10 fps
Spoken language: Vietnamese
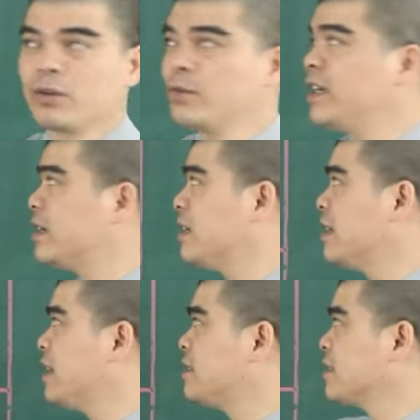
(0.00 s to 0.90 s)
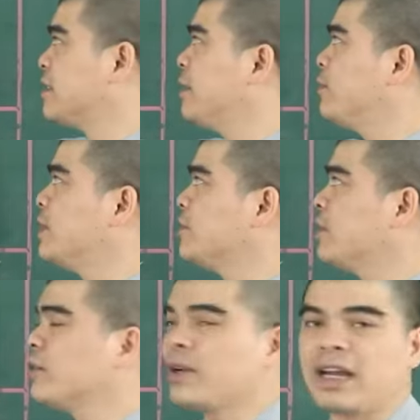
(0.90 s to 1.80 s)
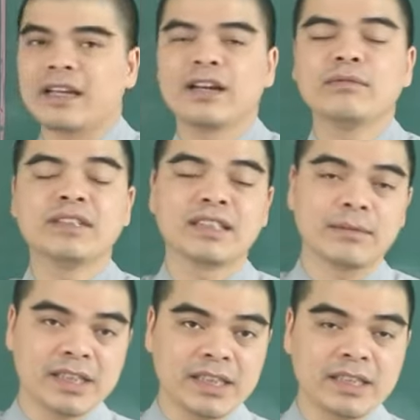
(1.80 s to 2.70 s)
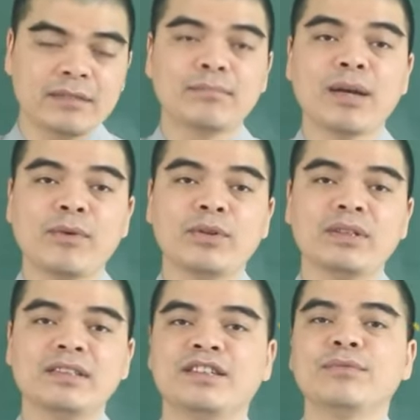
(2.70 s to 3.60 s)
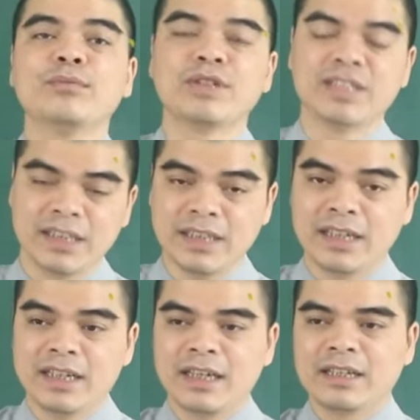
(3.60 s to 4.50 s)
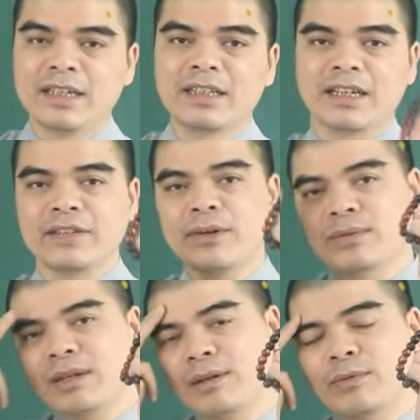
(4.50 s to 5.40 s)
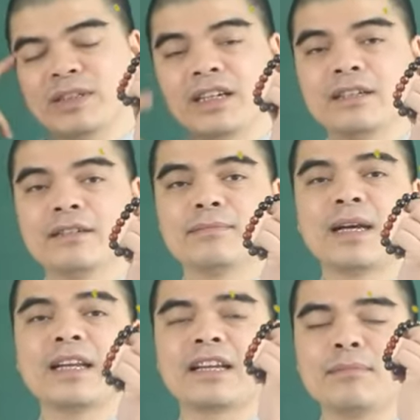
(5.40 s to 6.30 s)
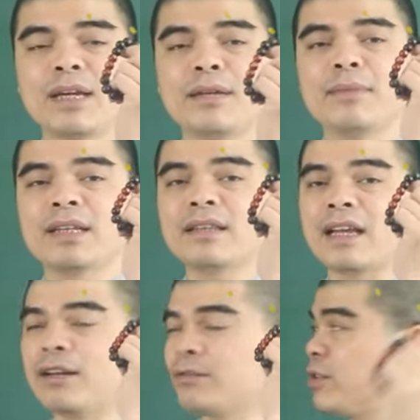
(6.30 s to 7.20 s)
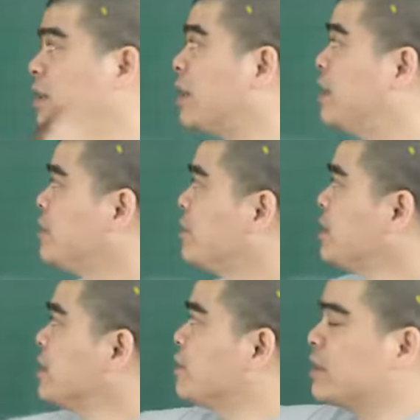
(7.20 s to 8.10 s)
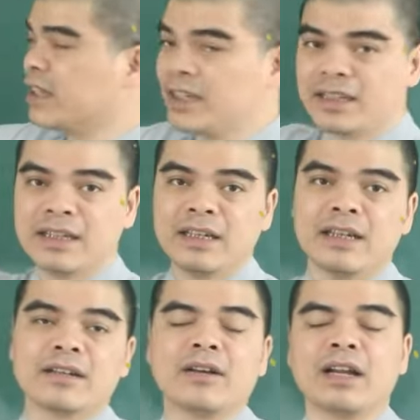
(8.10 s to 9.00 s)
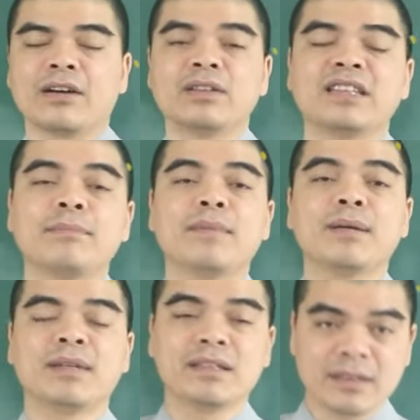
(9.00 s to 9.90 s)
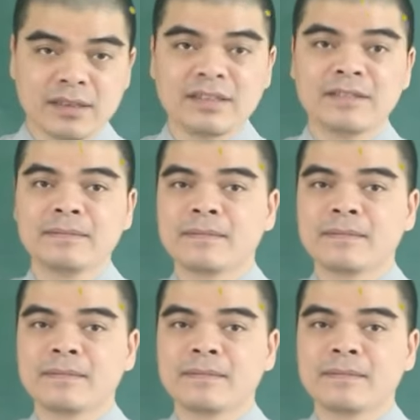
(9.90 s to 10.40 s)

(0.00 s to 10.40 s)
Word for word: Quý vị cứ liên hệ trực tiếp với số điện thoại 0989 34 9119 để thỉnh cái vòng tăng hợp quý nhân mang lại cái may mắn tài lộc trọn đời cho những người tuổi tỵ. Đó là con giáp may mắn thứ tư.